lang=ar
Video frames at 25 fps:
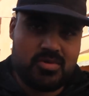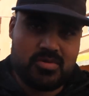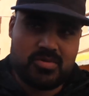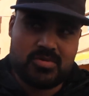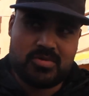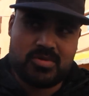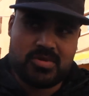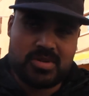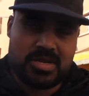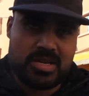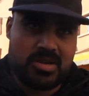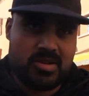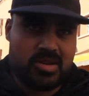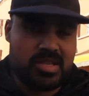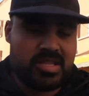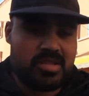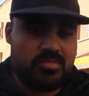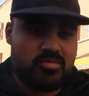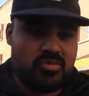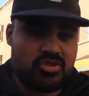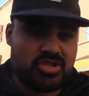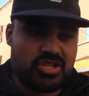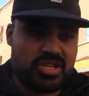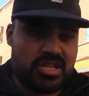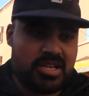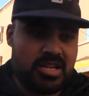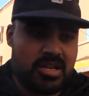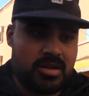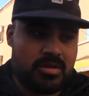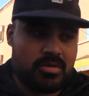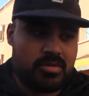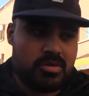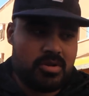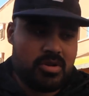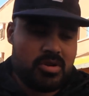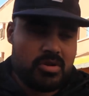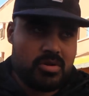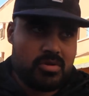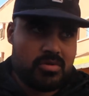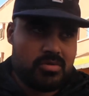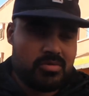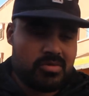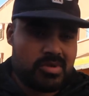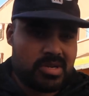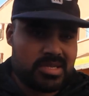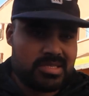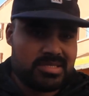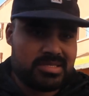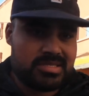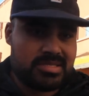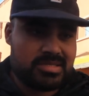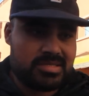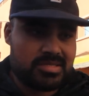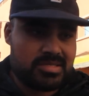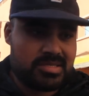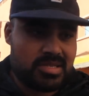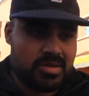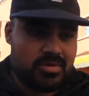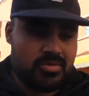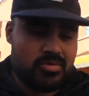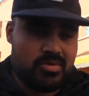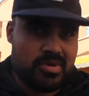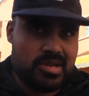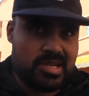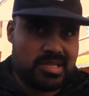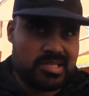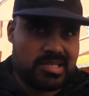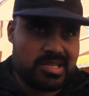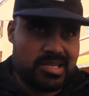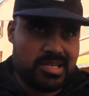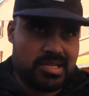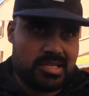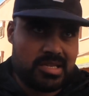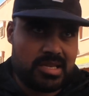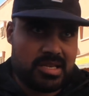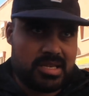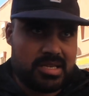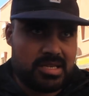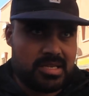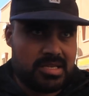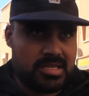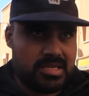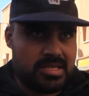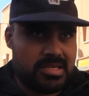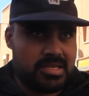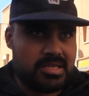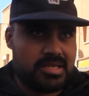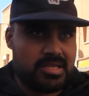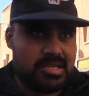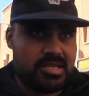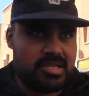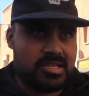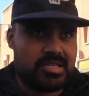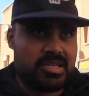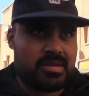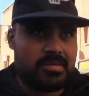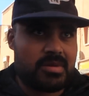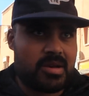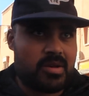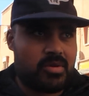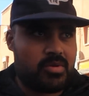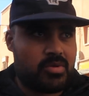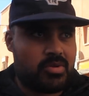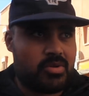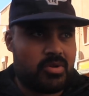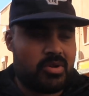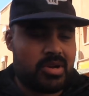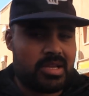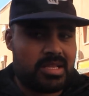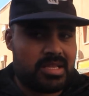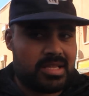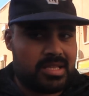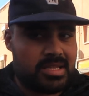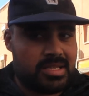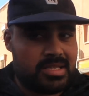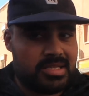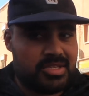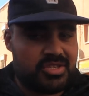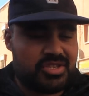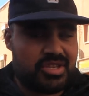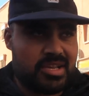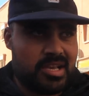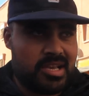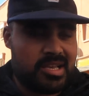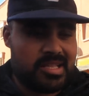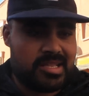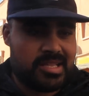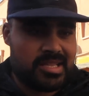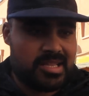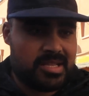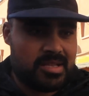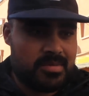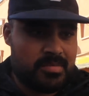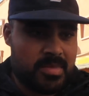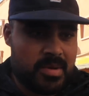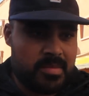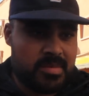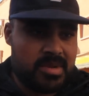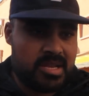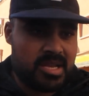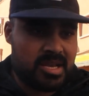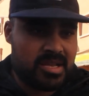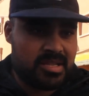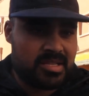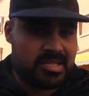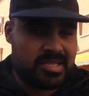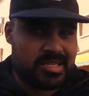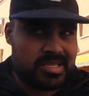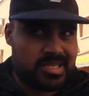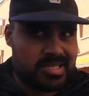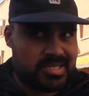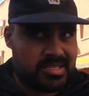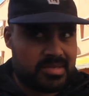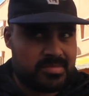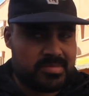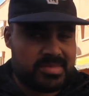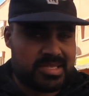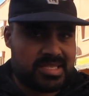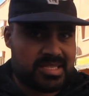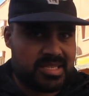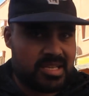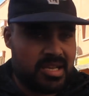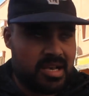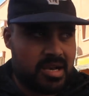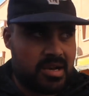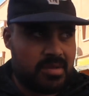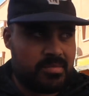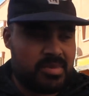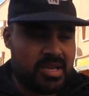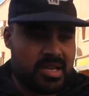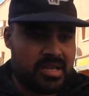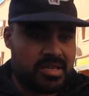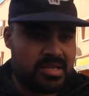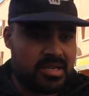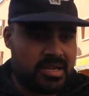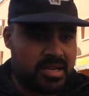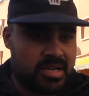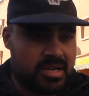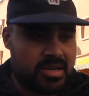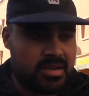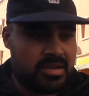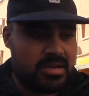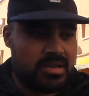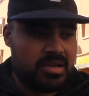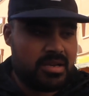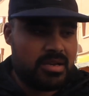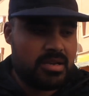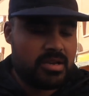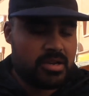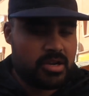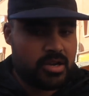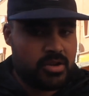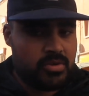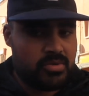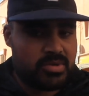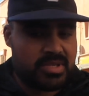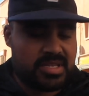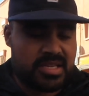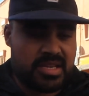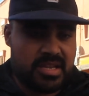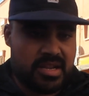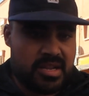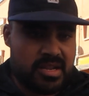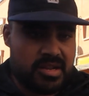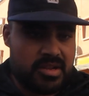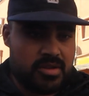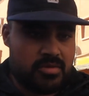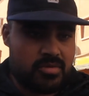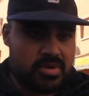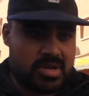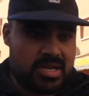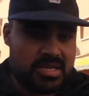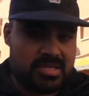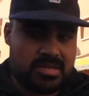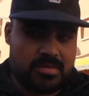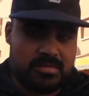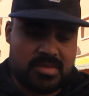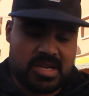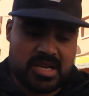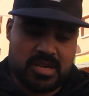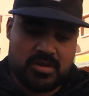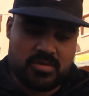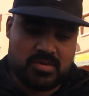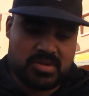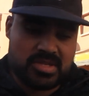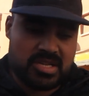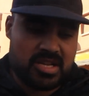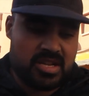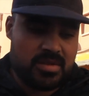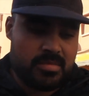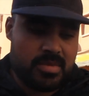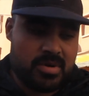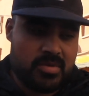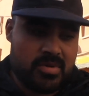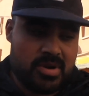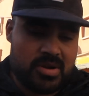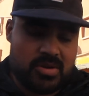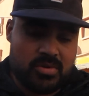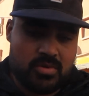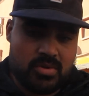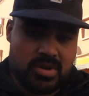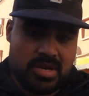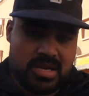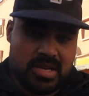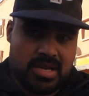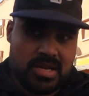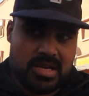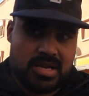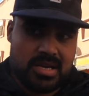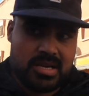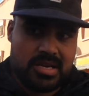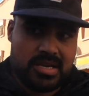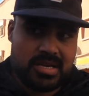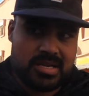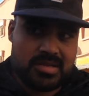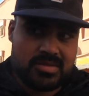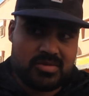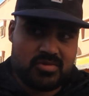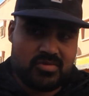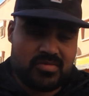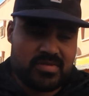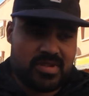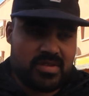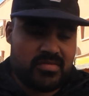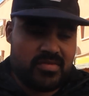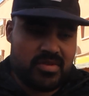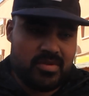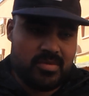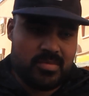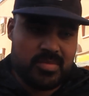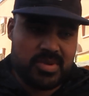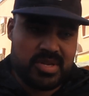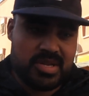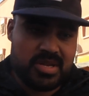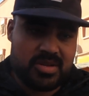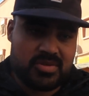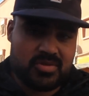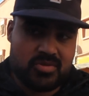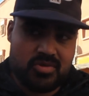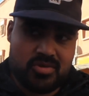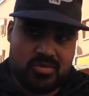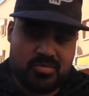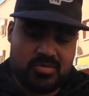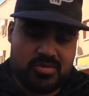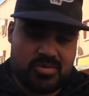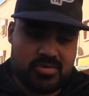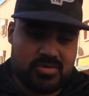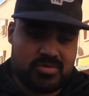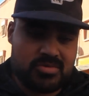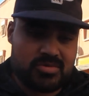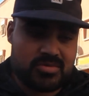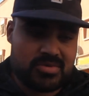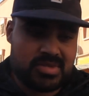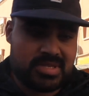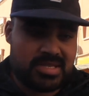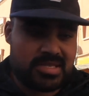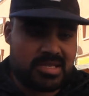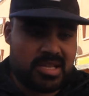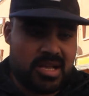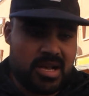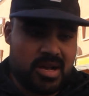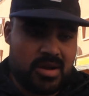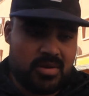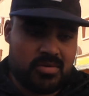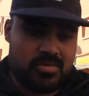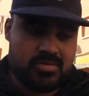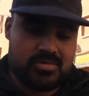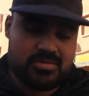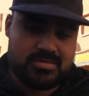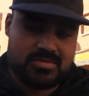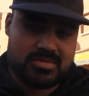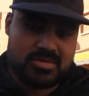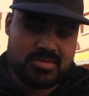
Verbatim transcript: وقعت المشكله وكان تنقول الناس اللي تي اللي تيبقاو يقولوا هاد الاشاعات اللي ما منها اتصل من الصحه بان راه كانوا سكرانين وكذا ما كانوا سكرانين ما والو غير سوء تفاهم بيناتهم والصداع